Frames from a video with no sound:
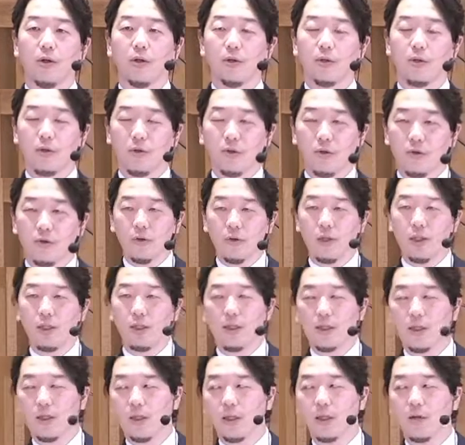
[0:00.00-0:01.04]
そうな生
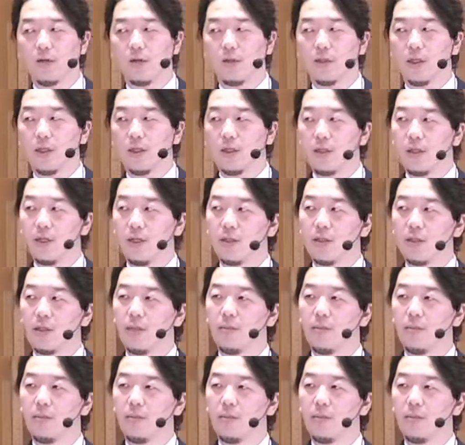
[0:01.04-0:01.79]
き方をしたイエス